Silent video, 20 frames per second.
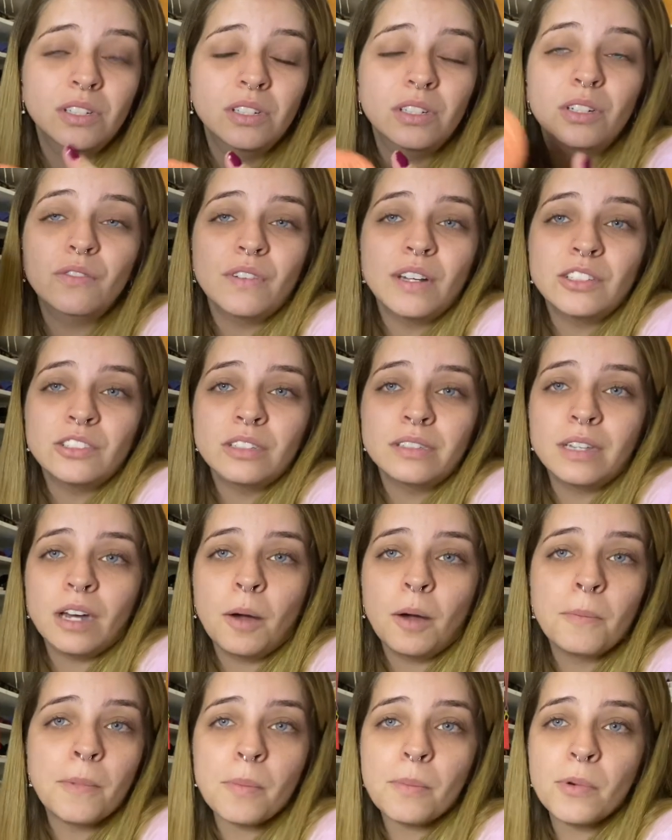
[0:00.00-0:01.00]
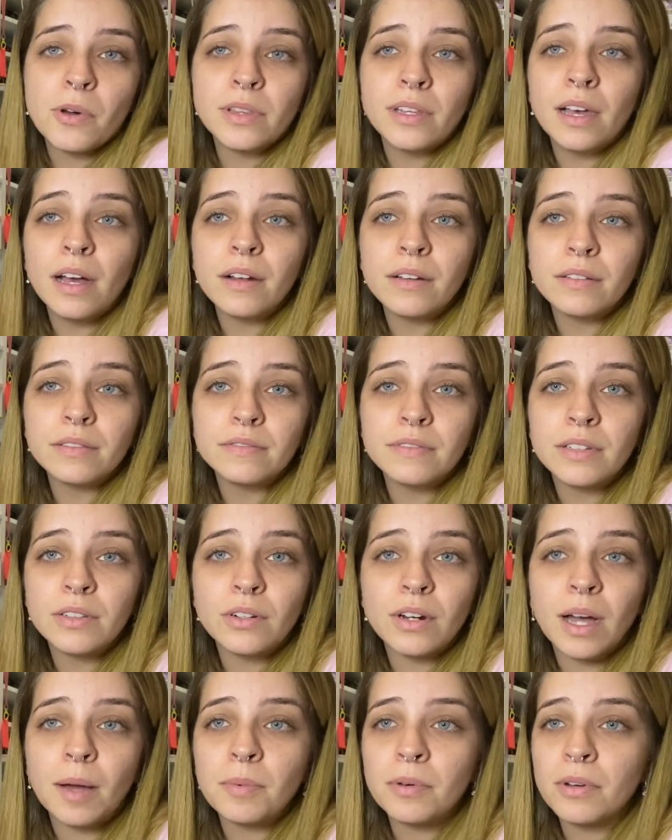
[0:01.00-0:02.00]
Não vai adiantar o mesmo modelo. Vai
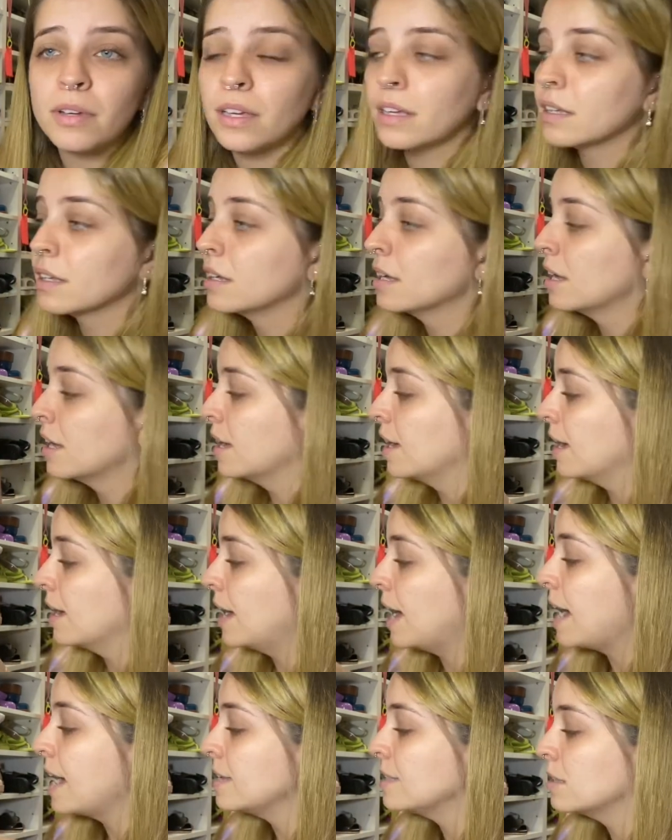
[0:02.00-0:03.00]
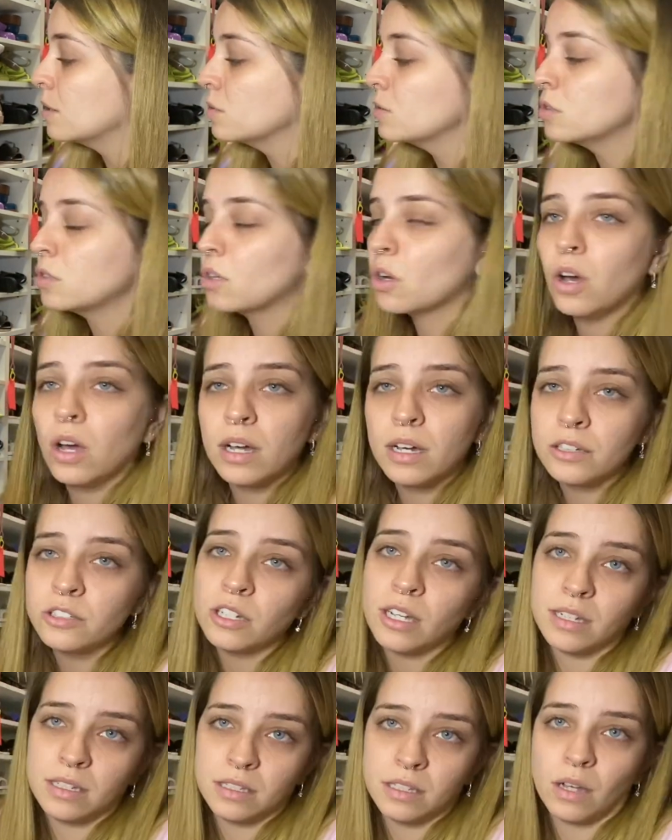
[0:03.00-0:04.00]
trocar por quê? Ah, então troca,
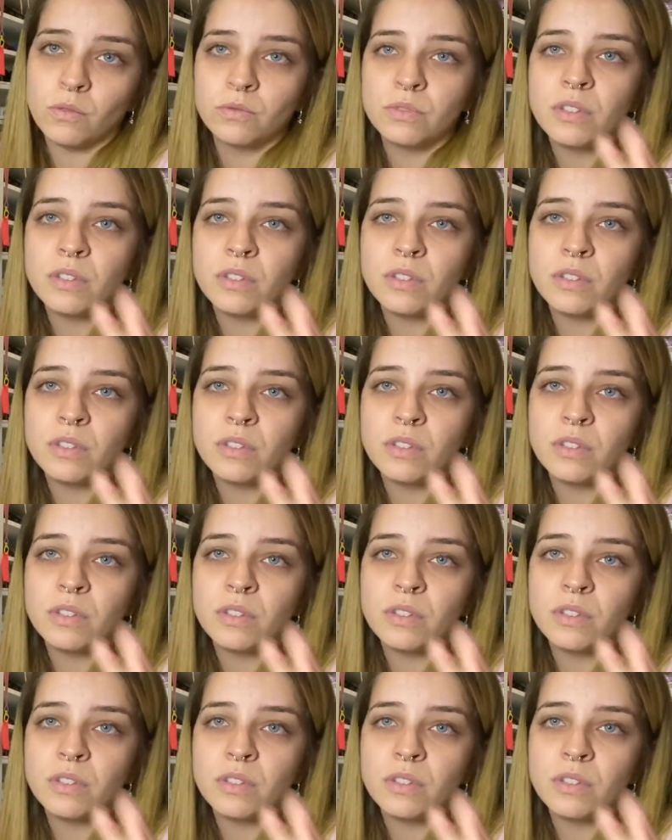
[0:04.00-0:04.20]
já que tá com